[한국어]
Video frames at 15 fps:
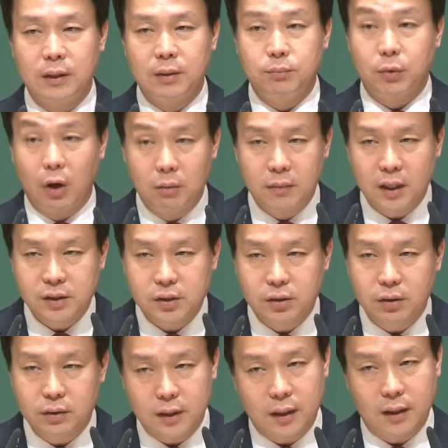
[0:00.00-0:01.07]

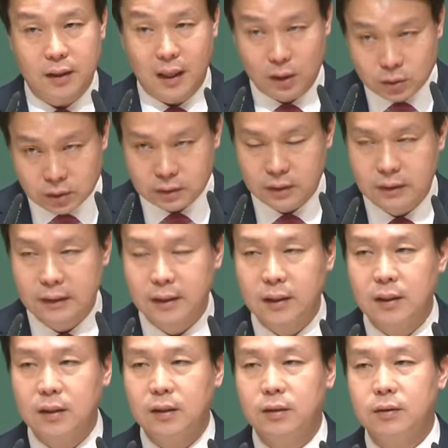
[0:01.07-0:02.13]
멸망시켰다라는
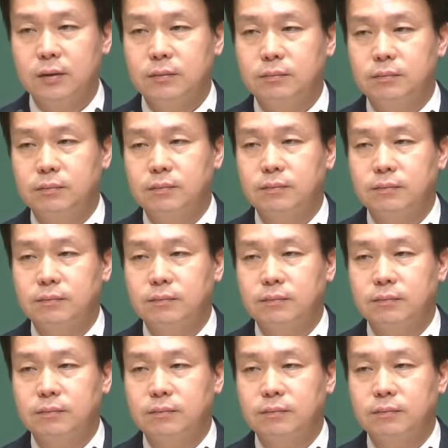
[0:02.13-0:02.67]
그런